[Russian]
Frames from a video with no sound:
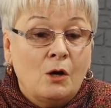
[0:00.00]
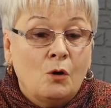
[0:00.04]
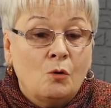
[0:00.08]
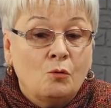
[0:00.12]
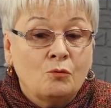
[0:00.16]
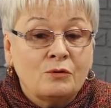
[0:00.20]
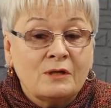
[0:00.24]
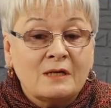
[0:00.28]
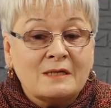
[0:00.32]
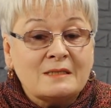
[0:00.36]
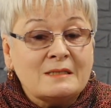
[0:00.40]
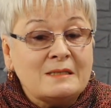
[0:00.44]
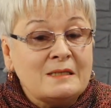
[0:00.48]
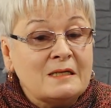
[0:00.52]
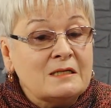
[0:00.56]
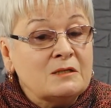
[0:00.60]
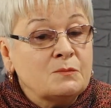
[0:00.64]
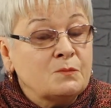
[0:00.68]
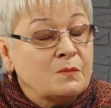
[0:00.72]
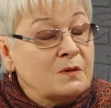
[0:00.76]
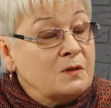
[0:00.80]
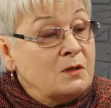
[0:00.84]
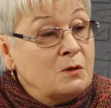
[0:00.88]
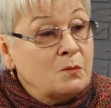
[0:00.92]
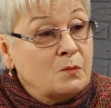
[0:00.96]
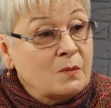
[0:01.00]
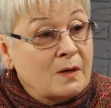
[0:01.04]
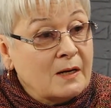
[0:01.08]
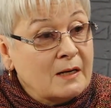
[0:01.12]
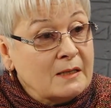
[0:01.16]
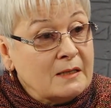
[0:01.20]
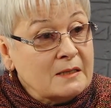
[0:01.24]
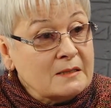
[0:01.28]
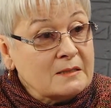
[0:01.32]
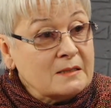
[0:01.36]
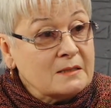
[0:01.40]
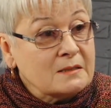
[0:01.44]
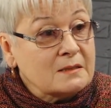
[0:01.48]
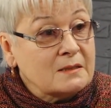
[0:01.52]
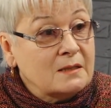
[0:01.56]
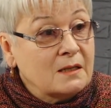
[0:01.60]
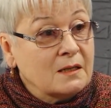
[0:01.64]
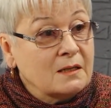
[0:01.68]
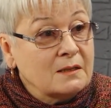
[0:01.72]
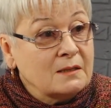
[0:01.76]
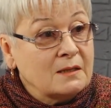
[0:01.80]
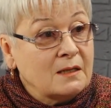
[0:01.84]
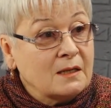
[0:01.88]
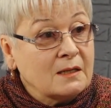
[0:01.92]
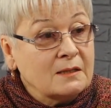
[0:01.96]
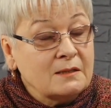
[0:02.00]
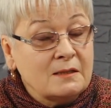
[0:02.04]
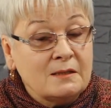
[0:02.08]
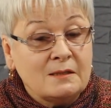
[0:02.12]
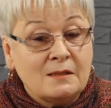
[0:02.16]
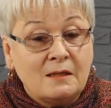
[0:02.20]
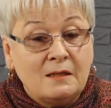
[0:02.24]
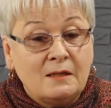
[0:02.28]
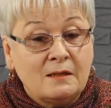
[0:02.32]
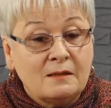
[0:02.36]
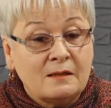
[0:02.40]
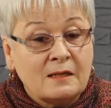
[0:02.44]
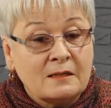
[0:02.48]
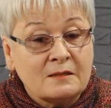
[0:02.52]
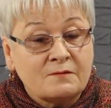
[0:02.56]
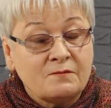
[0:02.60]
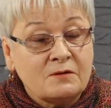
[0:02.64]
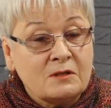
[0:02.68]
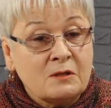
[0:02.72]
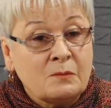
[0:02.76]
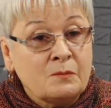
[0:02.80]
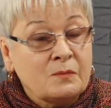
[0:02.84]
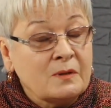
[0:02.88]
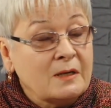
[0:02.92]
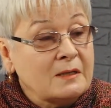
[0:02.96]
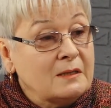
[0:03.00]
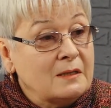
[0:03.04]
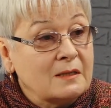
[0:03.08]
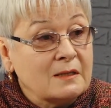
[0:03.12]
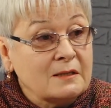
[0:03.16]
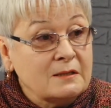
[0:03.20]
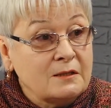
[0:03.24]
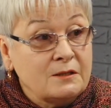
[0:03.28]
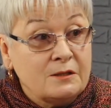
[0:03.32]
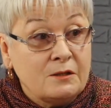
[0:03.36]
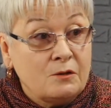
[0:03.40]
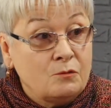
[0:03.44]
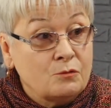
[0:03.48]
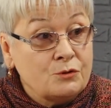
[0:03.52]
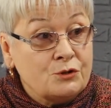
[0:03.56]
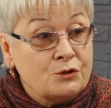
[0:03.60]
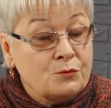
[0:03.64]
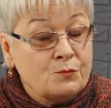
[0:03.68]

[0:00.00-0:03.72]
У нас есть понимание со стороны родителей, нас в этом плане родители очень